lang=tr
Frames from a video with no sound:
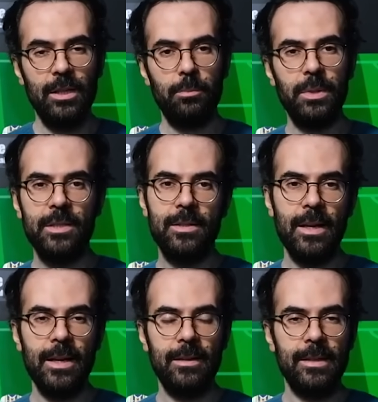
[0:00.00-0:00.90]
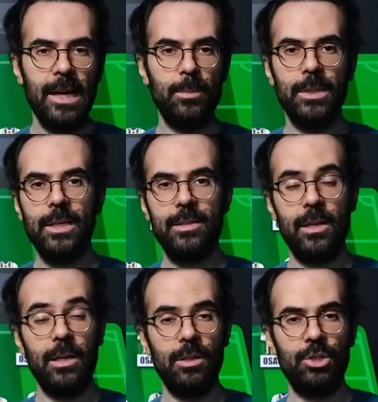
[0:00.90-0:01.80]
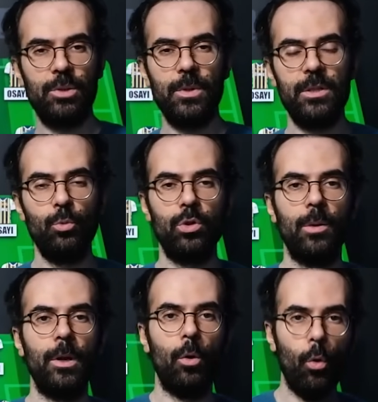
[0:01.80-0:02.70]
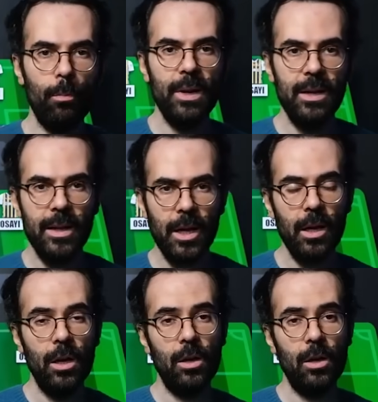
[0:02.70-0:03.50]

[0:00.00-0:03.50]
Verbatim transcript: Biz de derbide sahaya çıkması muhtemel 11'leri,